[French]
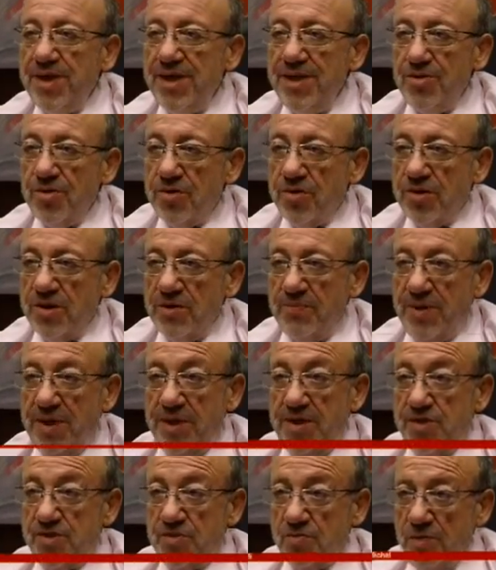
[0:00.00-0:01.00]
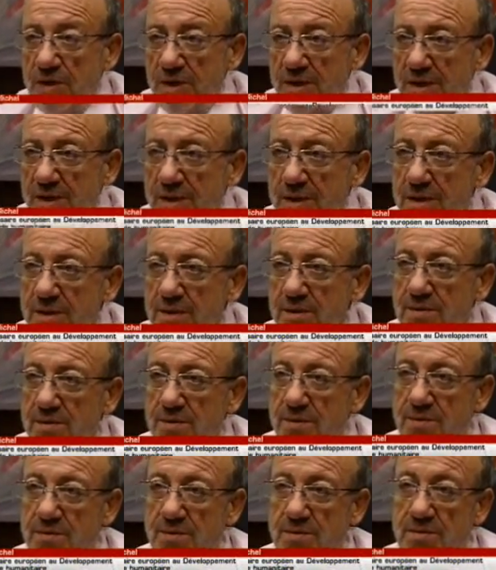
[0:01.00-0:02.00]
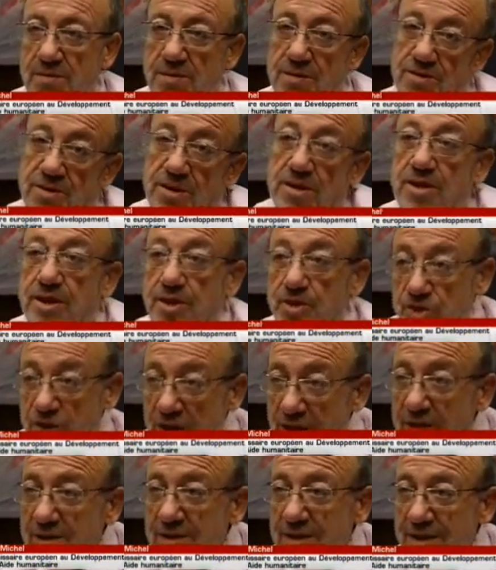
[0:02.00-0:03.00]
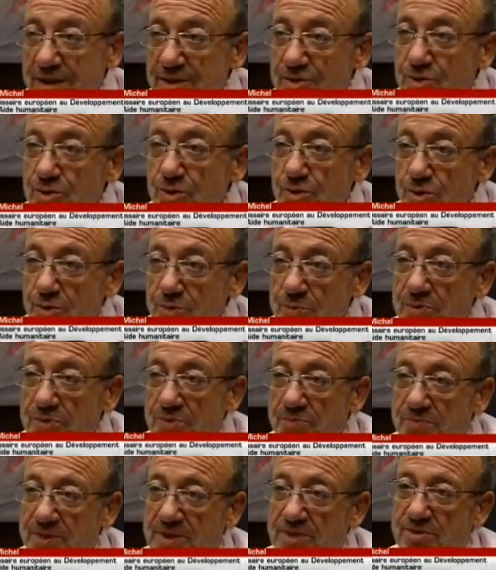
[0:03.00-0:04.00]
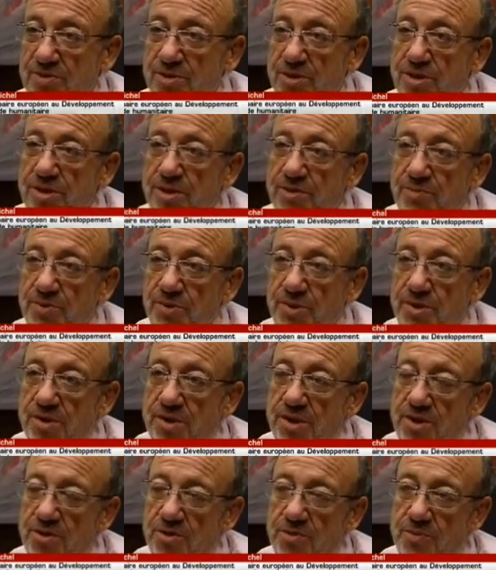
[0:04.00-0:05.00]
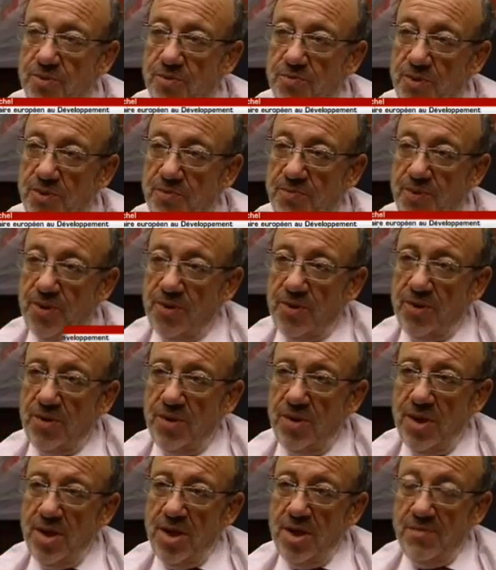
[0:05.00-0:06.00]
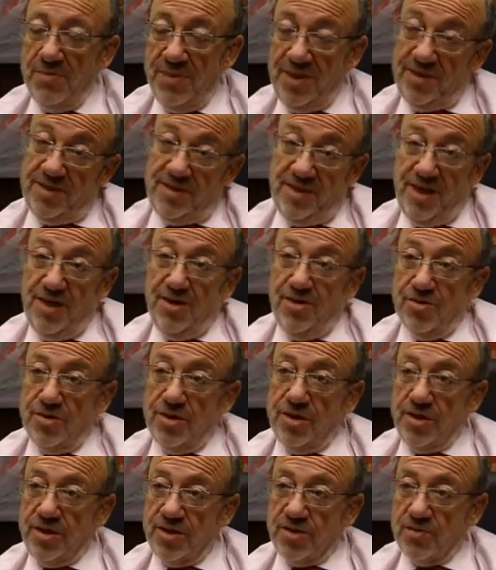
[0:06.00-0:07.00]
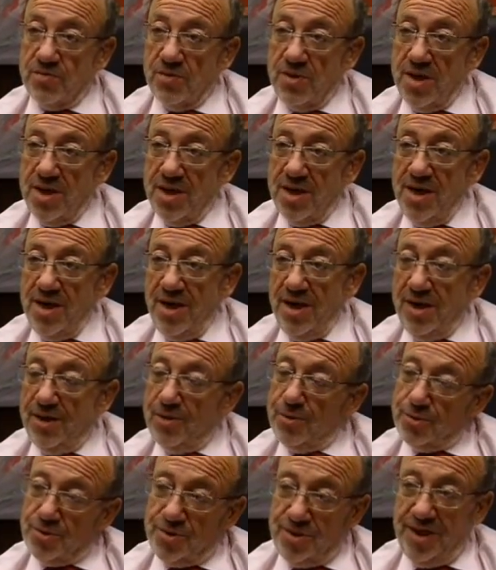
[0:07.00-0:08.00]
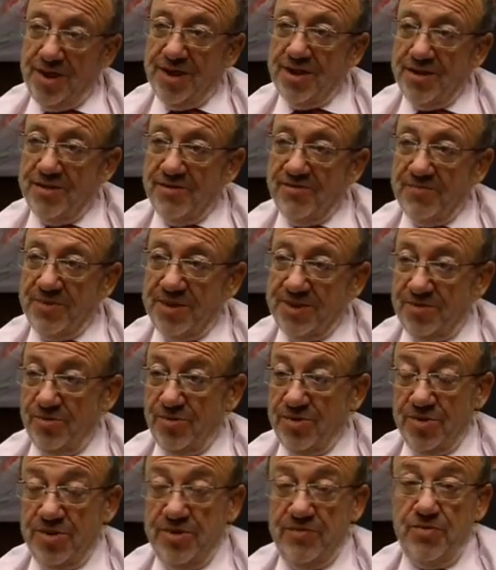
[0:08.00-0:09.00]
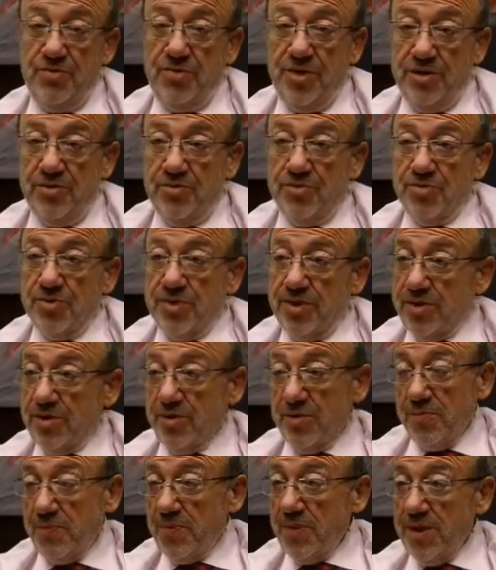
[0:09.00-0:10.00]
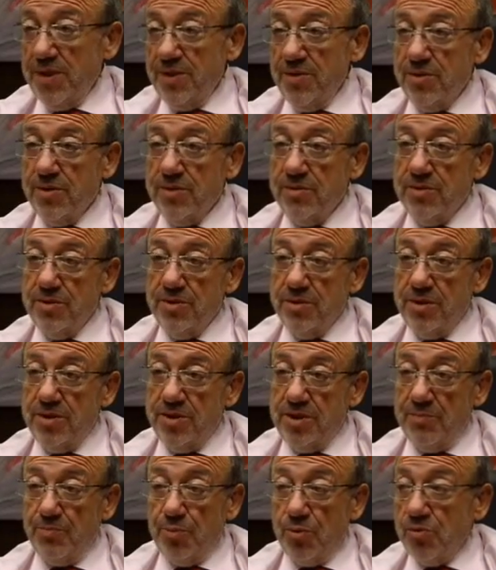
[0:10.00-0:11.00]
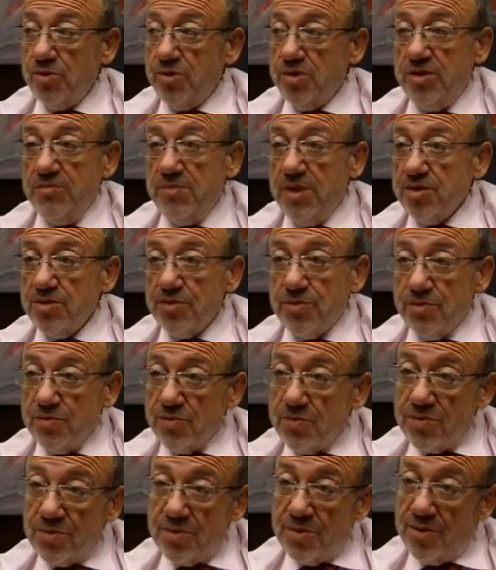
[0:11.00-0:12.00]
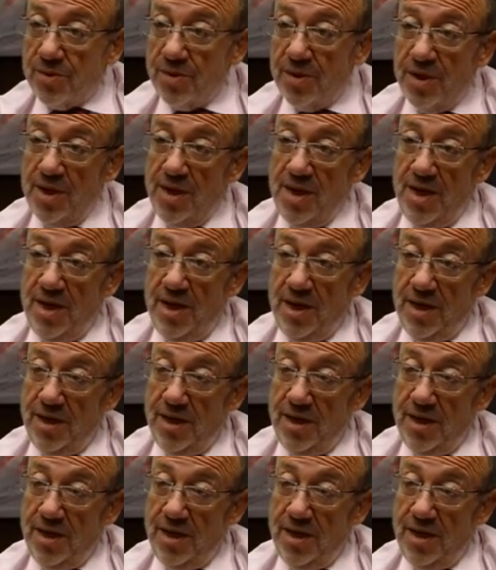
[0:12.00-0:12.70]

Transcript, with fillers: ou bien il ne connaît pas l'histoire. Euh, c'est déjà un tort pour une personnalité politique de premier plan, mais s'il connaît l'histoire, alors c'est grave, parce que alors ça veut dire qu'on est en plein dans, les approximations euh,